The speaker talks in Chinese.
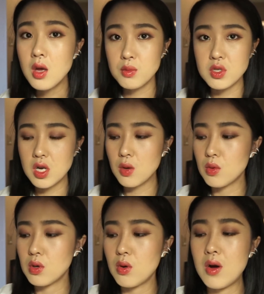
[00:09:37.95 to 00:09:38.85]
平常
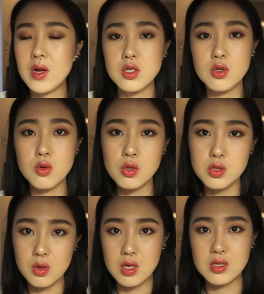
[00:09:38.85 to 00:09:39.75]
我化完之后，我
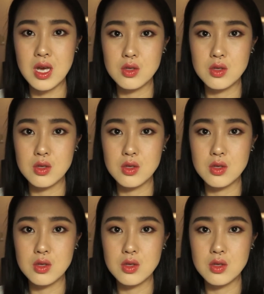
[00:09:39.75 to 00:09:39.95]
喜欢擦，